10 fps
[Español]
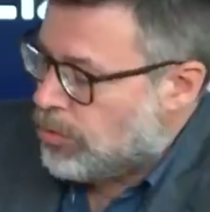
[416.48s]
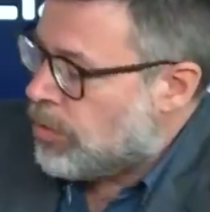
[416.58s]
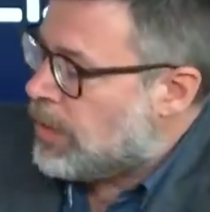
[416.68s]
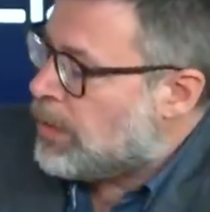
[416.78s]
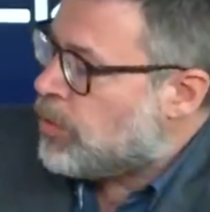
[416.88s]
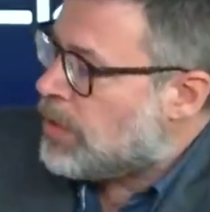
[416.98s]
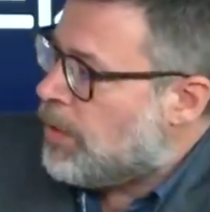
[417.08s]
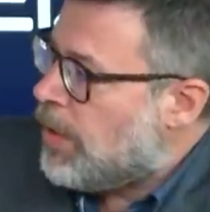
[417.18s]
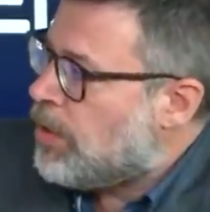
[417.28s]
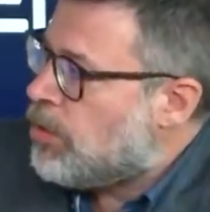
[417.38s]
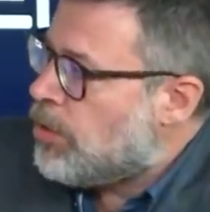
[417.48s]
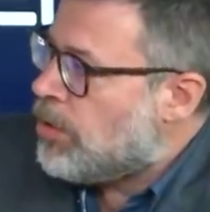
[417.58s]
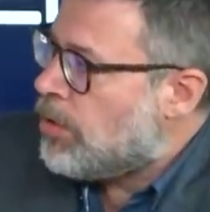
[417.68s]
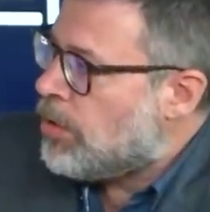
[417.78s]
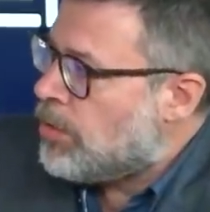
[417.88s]
un contrato de trabajo,
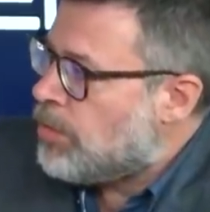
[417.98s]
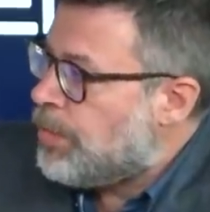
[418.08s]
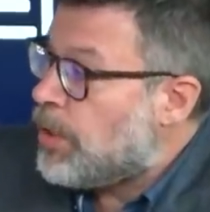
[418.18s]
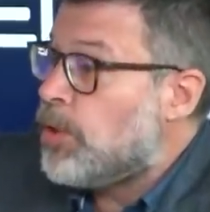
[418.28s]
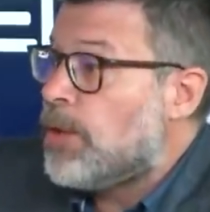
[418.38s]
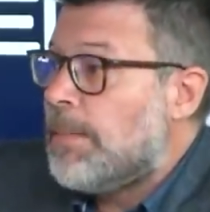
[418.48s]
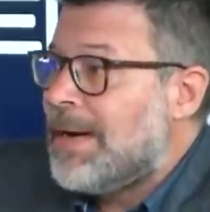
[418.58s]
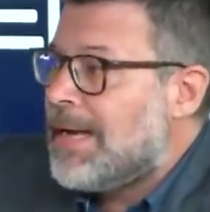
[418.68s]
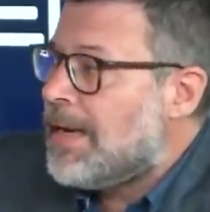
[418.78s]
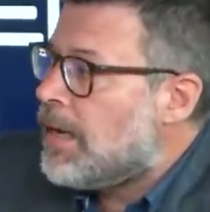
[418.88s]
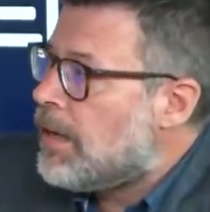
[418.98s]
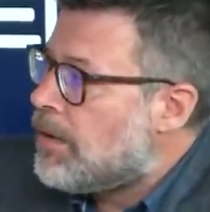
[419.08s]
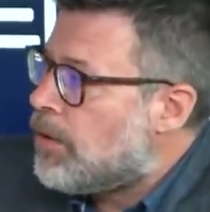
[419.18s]
o un pico y una pala,